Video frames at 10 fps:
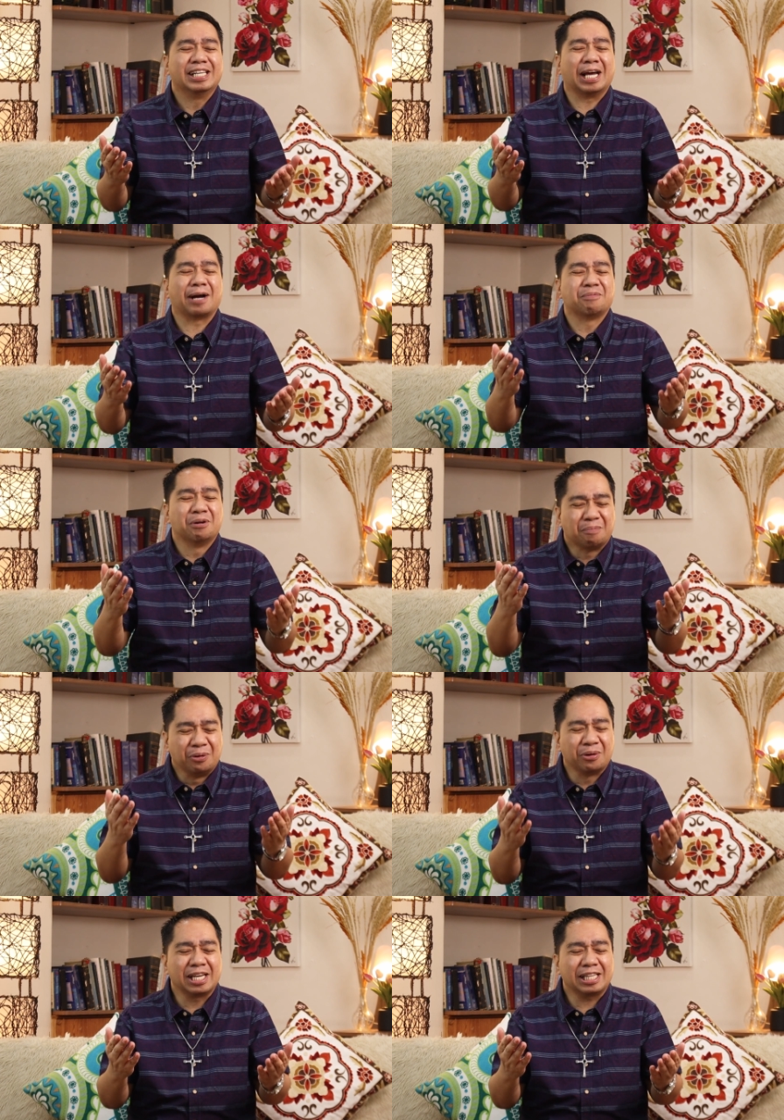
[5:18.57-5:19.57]

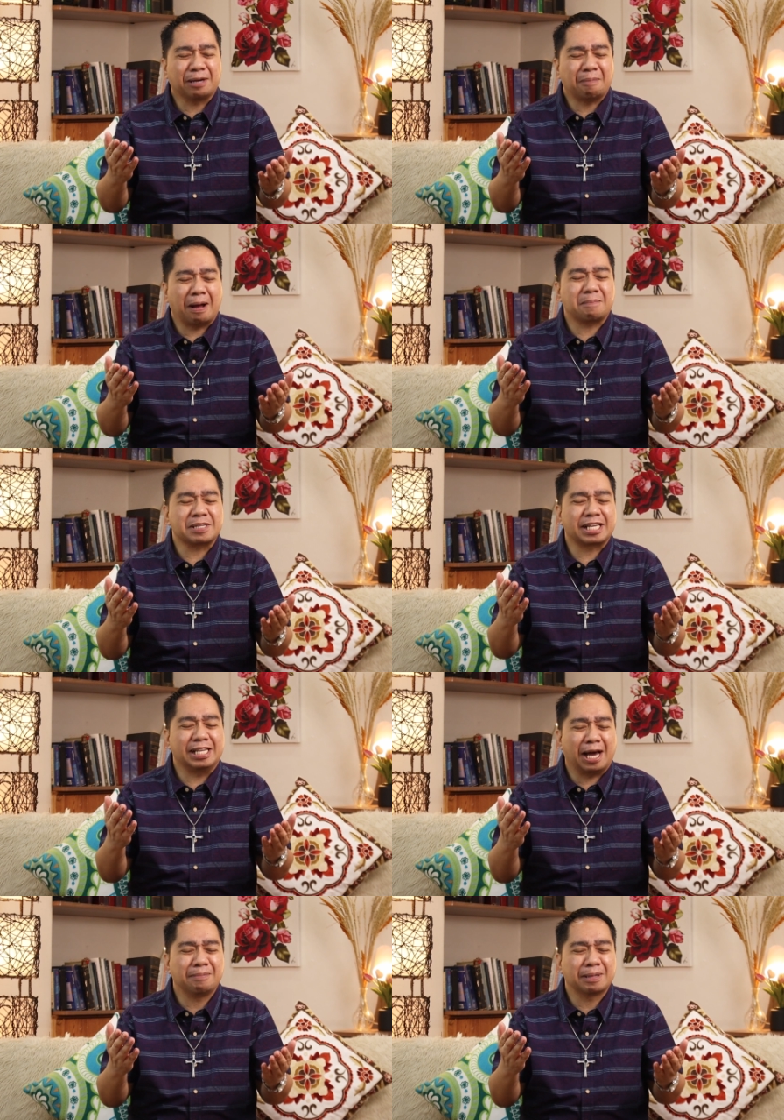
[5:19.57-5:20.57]
Nagpupurit,
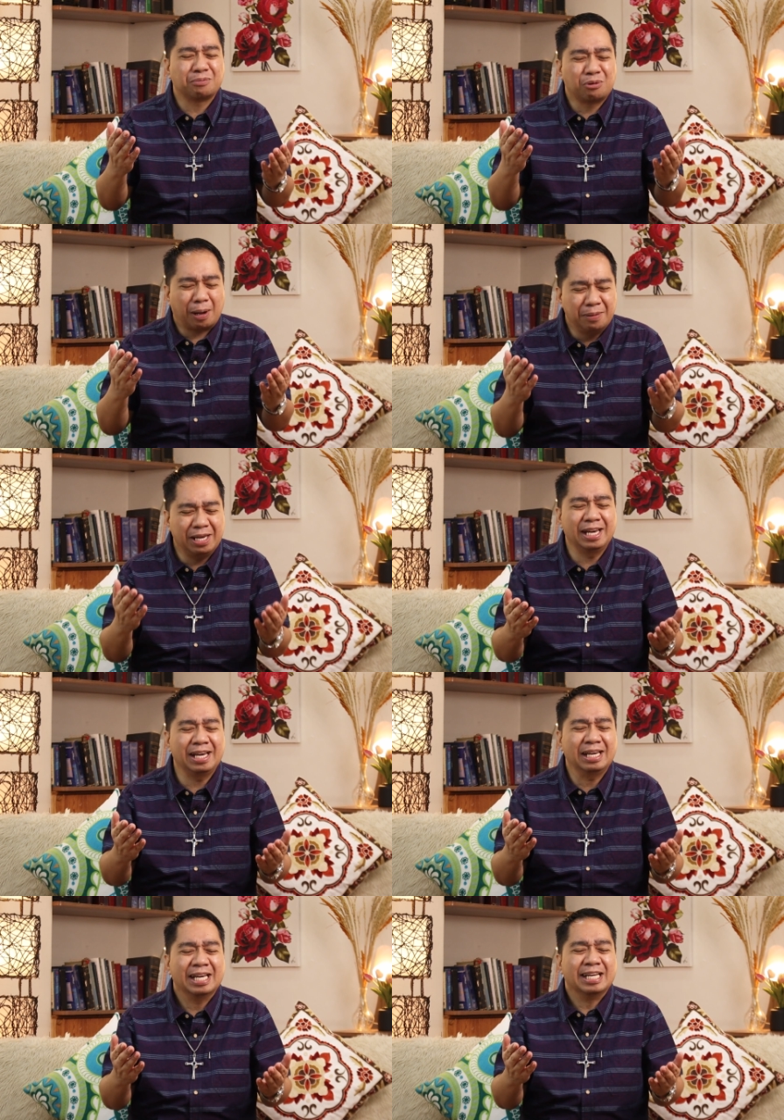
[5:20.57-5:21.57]
nagpapasalamat po
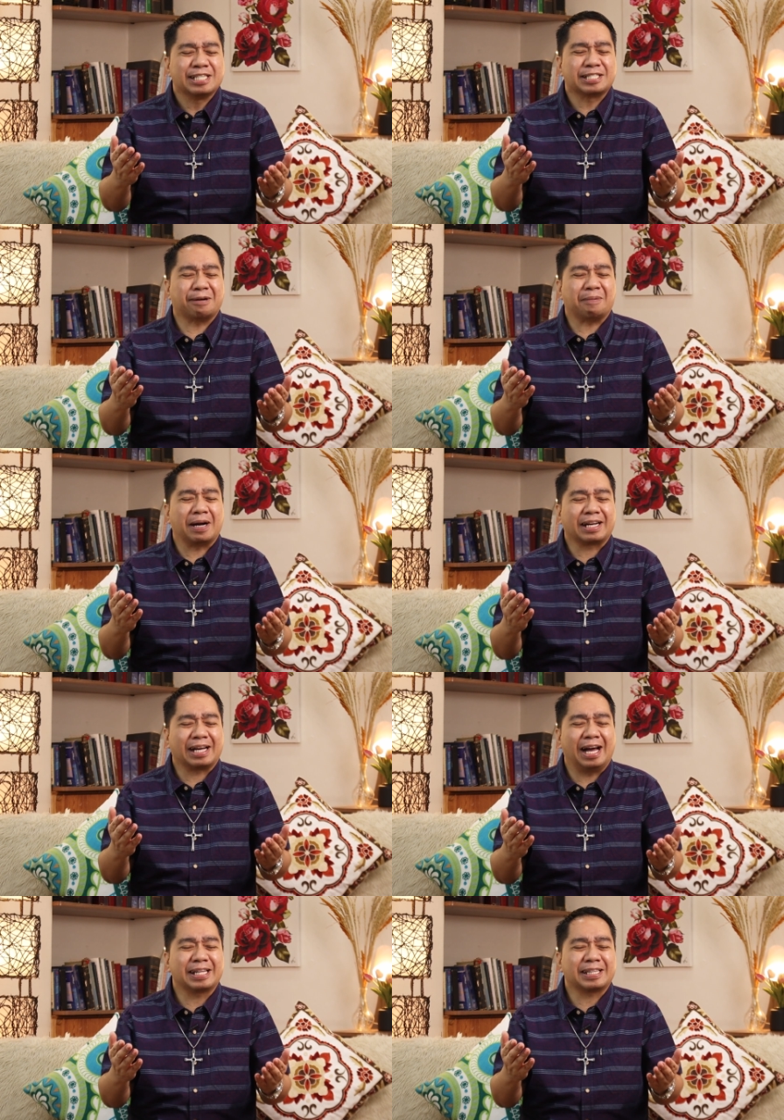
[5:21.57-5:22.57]
kami
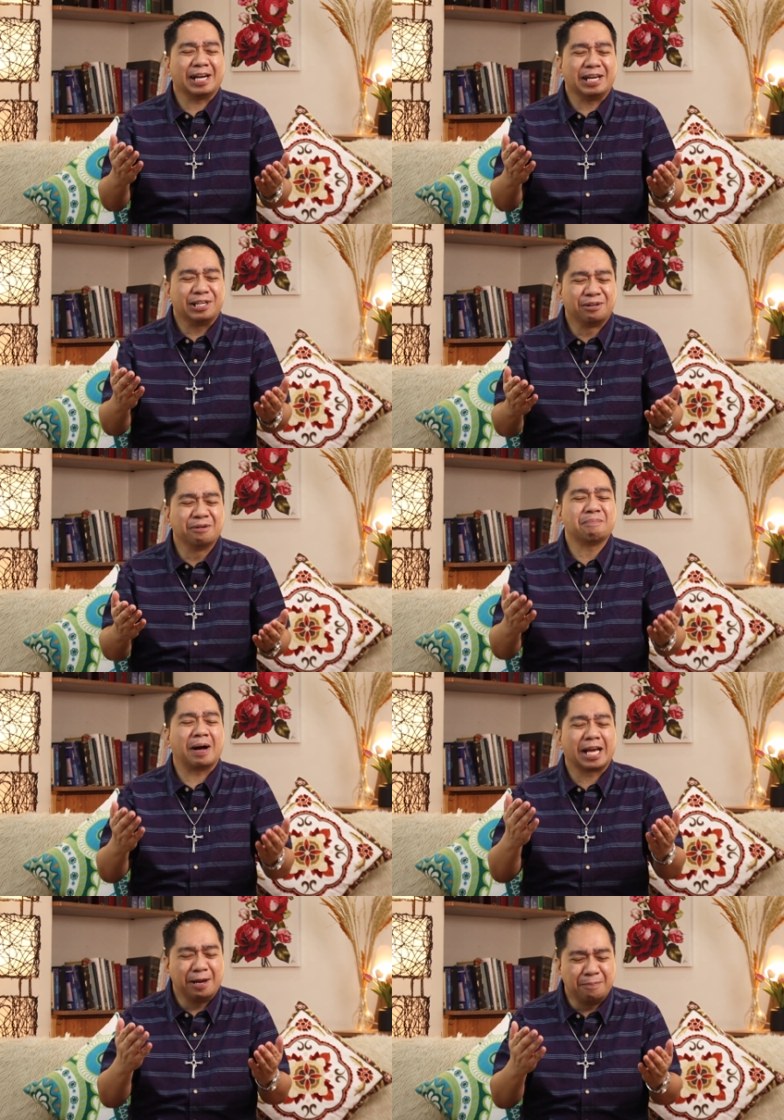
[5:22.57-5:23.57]
sapagkat ang iyong
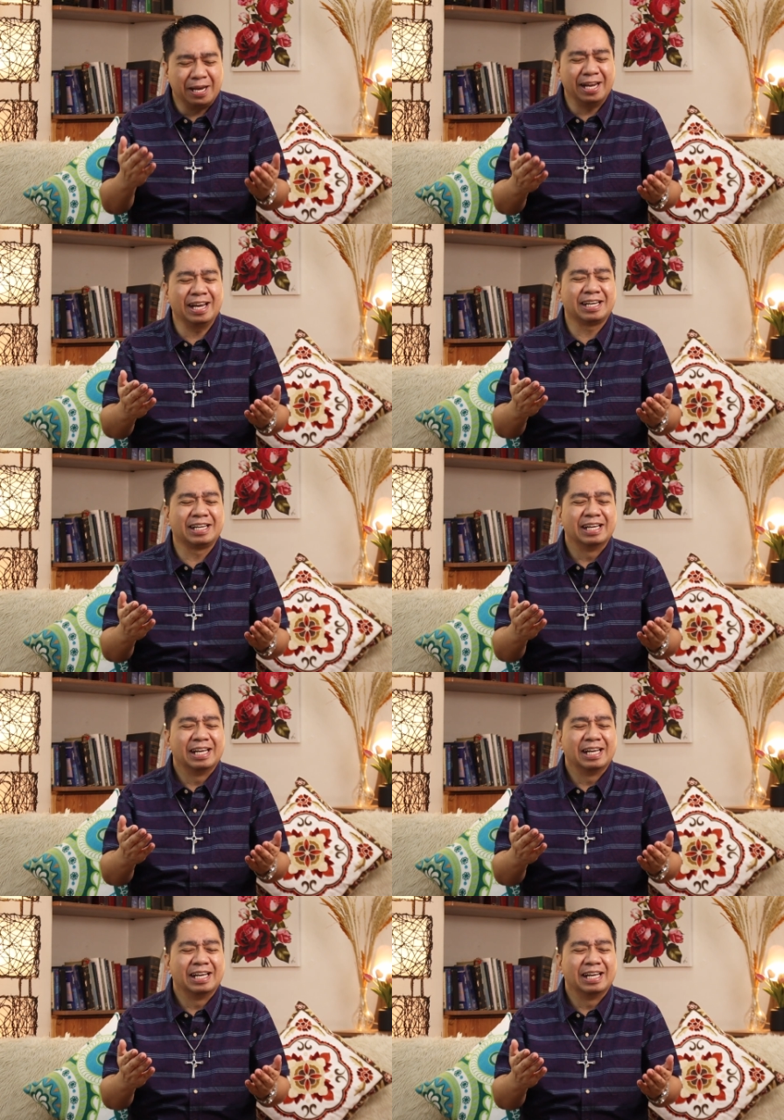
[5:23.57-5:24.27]
pag-ibig,